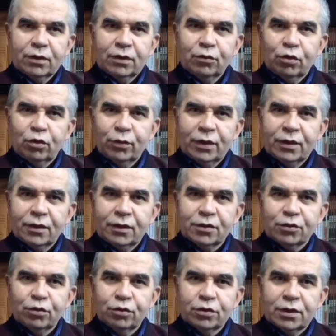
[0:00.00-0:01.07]
ve normale
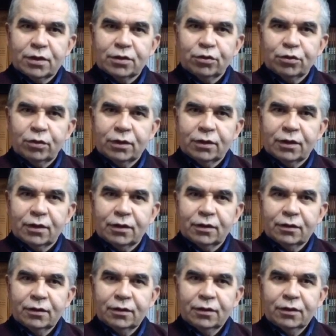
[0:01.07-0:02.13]
nasıl döneceğiz? Şu
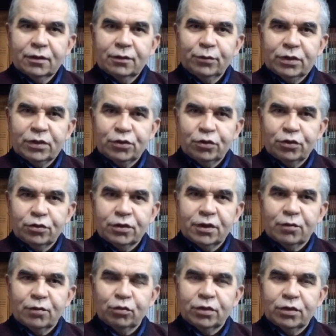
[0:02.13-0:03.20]
anda birinci
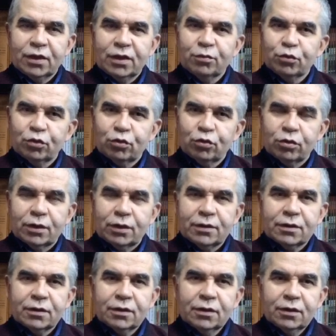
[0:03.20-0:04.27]
öncelik bu. Diğer bütün
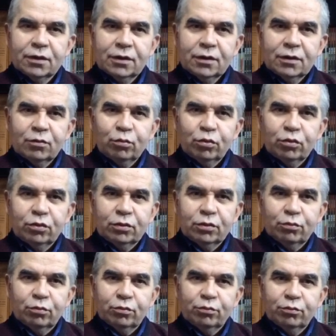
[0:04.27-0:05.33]
konular
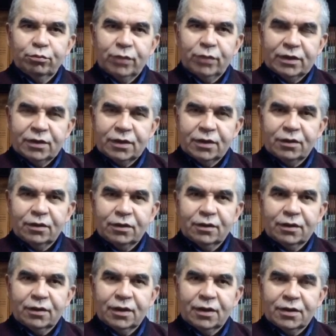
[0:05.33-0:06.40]
bunun maddenin
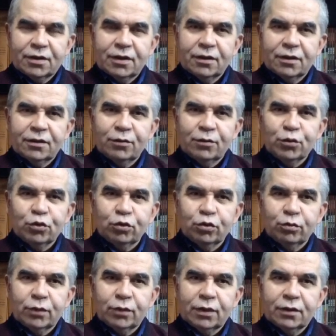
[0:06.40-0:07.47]
gerisine itilmiş
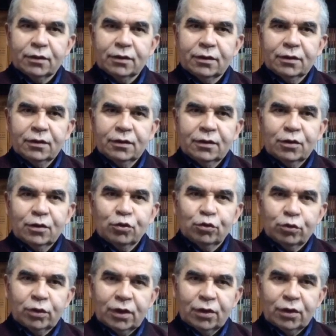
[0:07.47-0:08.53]
durumda.
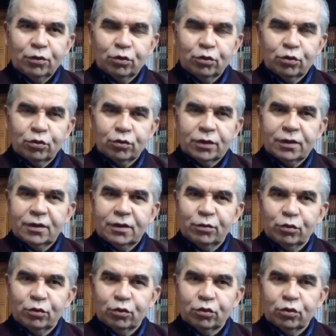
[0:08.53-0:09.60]
Suriye'yi unuttuk,
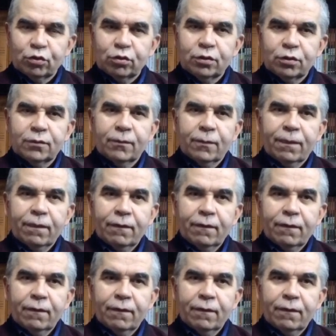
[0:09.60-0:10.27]
İdlib'i unuttuk,